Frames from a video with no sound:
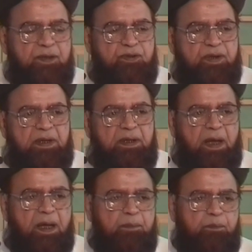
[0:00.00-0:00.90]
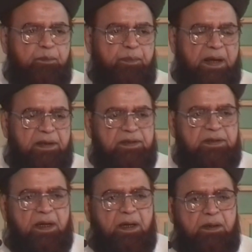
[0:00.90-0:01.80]
श्री
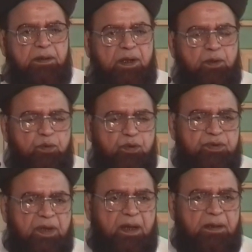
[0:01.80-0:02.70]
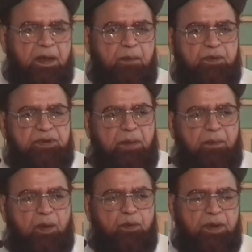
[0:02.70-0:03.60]
पाकिस्तान हिंदुस्तान के
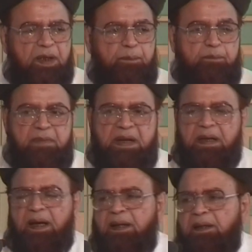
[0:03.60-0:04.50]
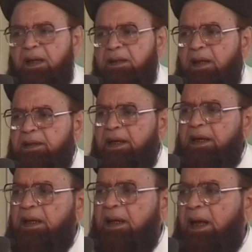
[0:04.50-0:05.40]
मुसलमानों की मिलकर तादाद
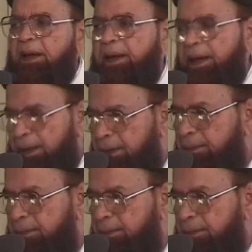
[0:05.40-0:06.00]
एक लाख है